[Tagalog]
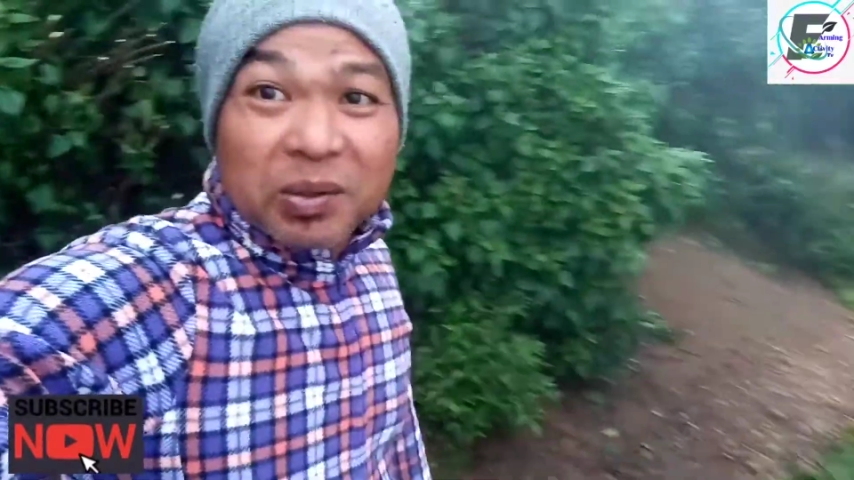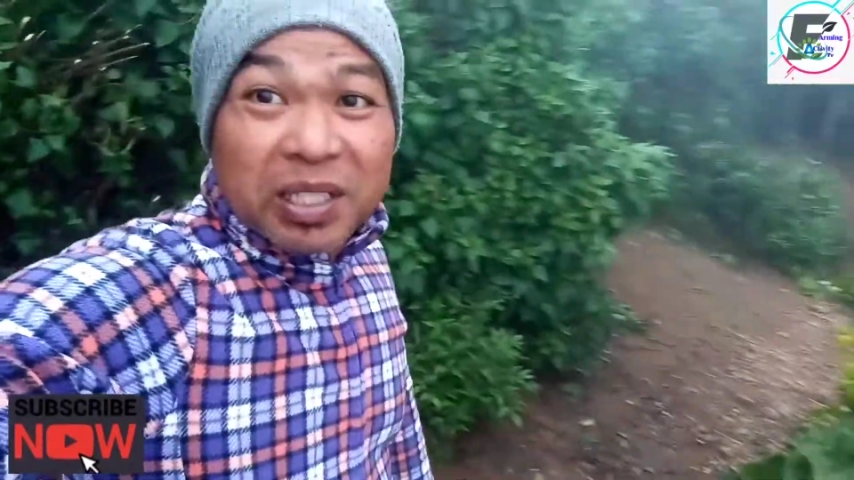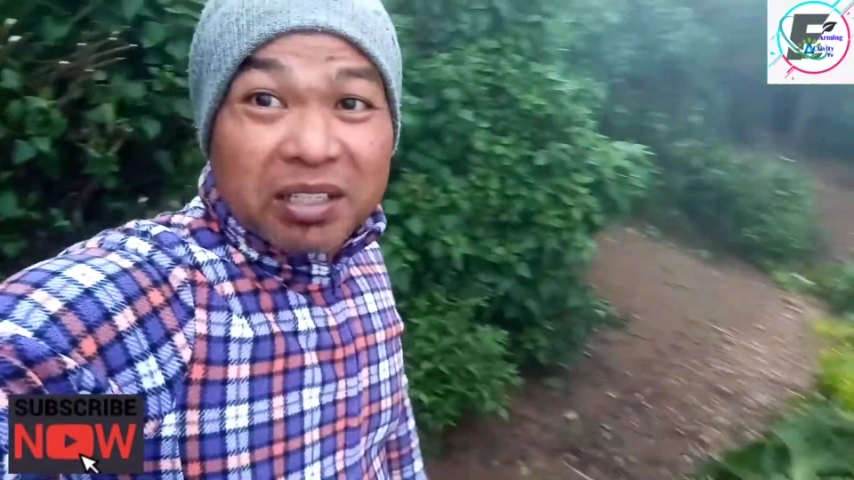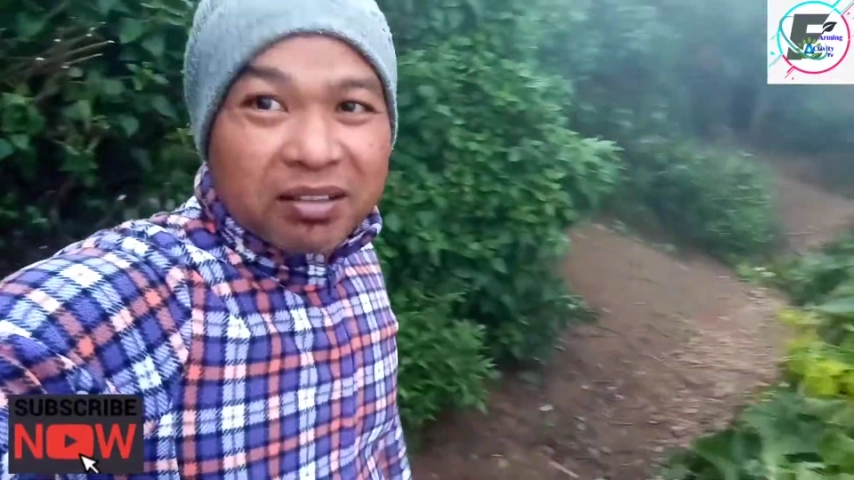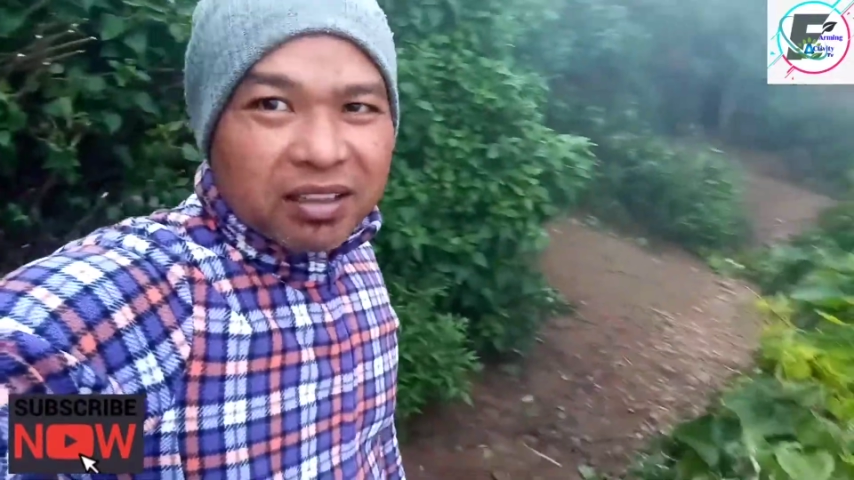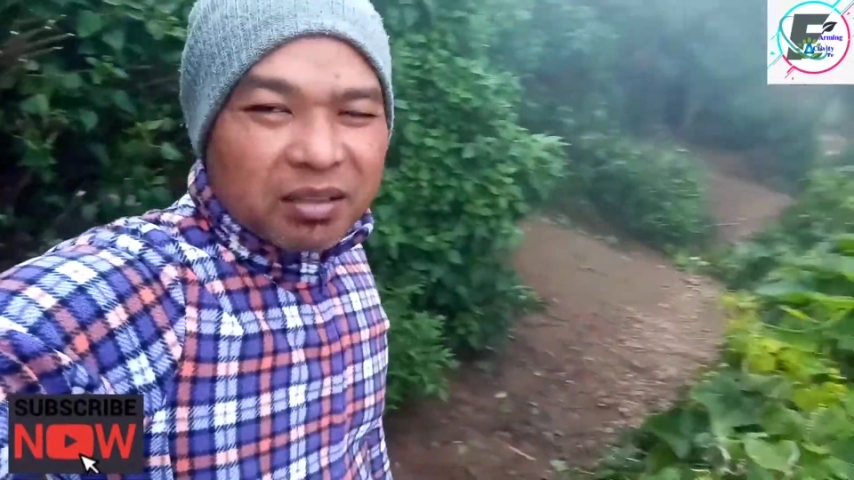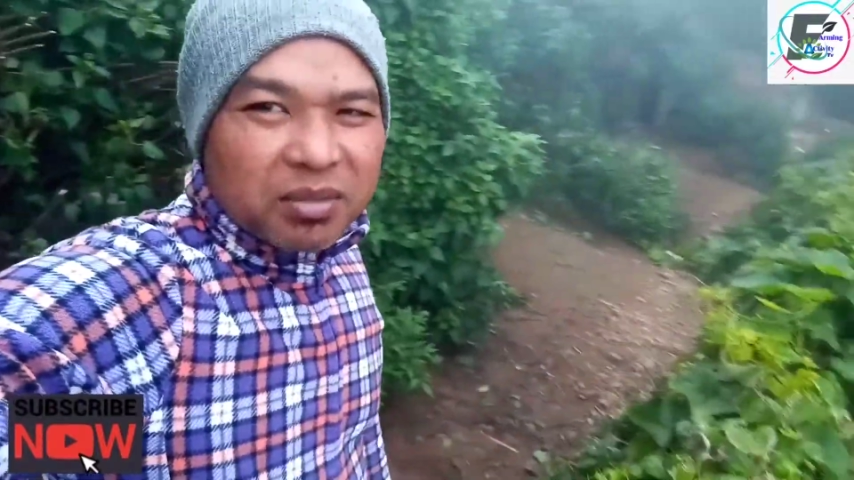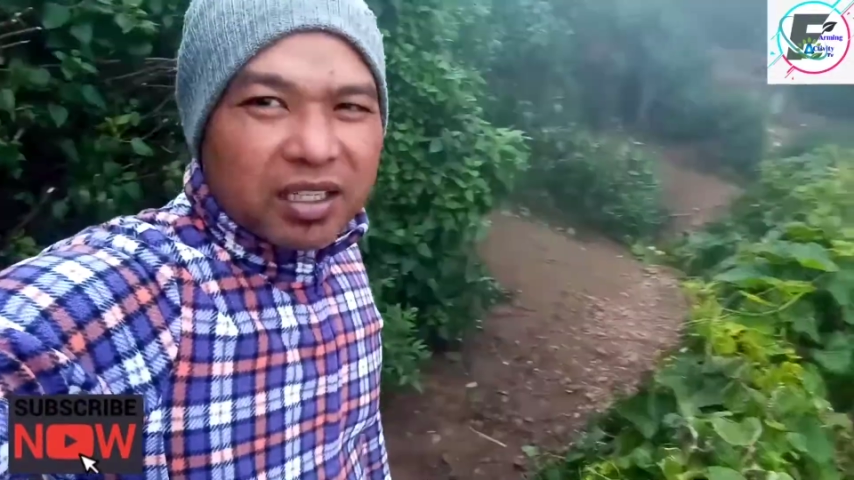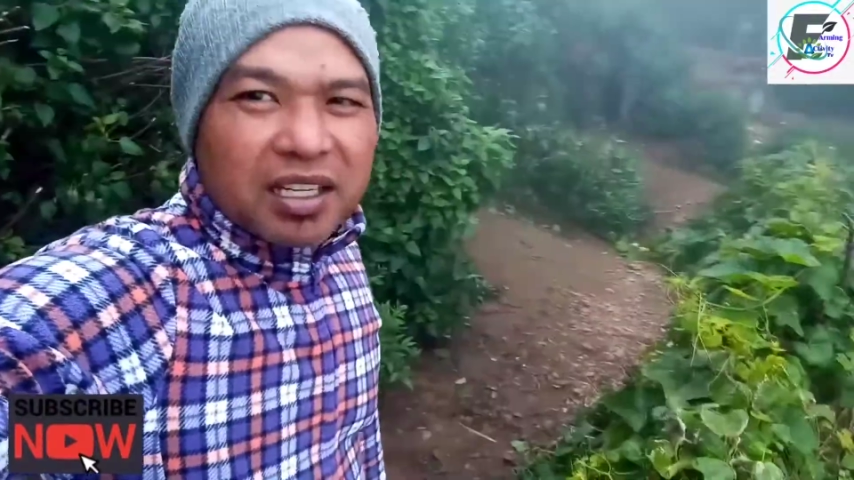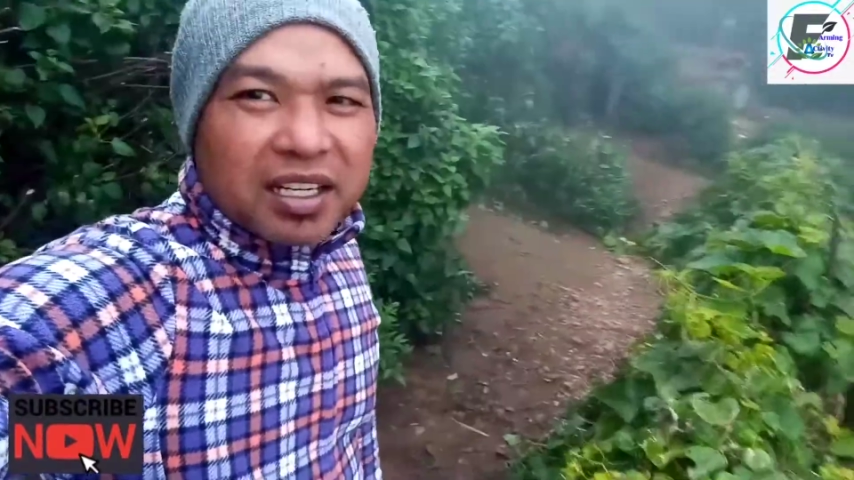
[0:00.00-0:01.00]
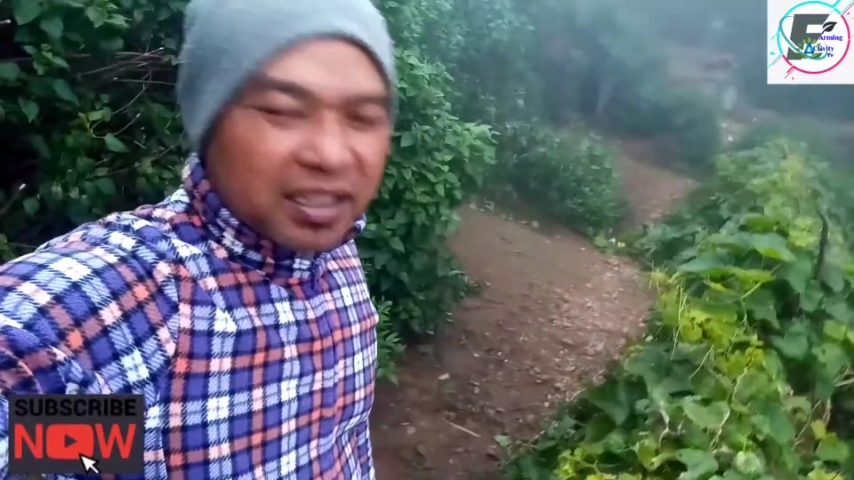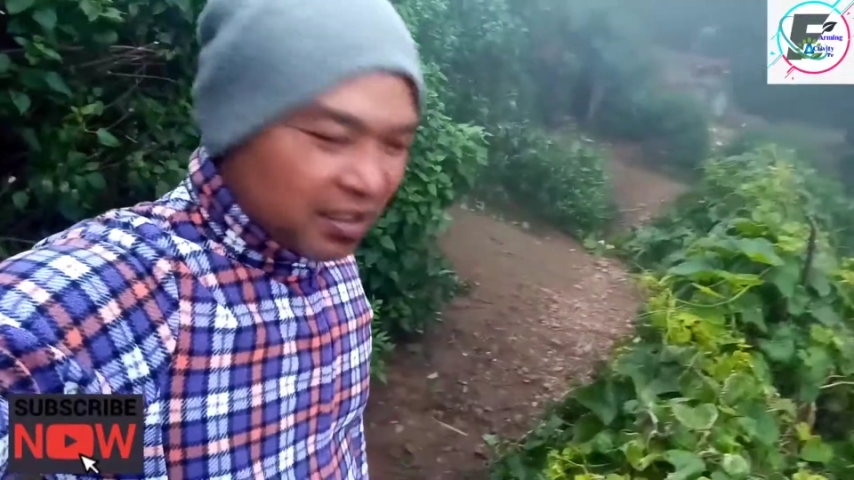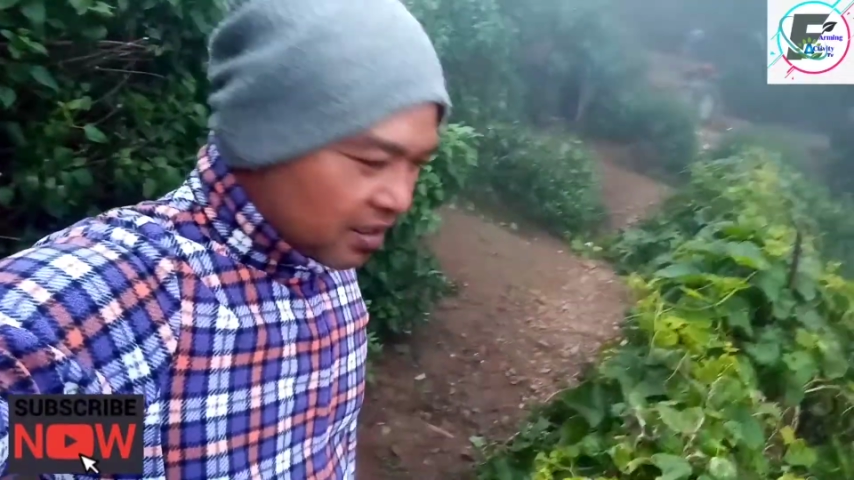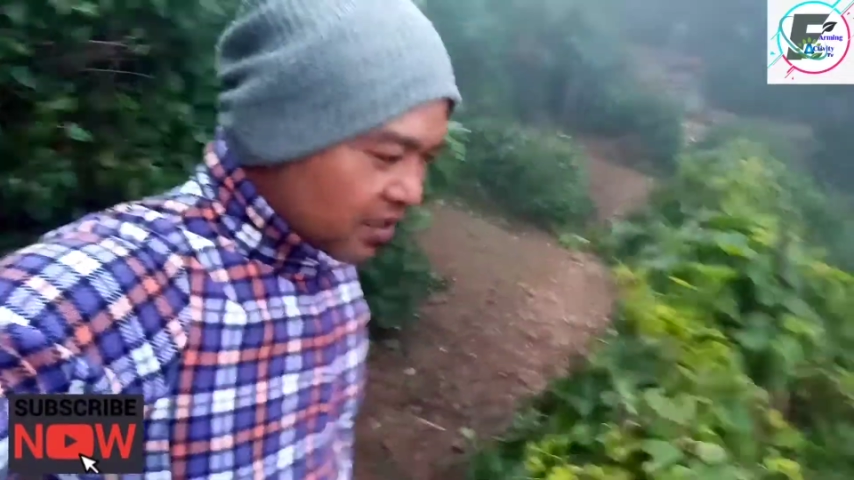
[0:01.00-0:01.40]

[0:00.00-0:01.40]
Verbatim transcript: na nung kaibigan natin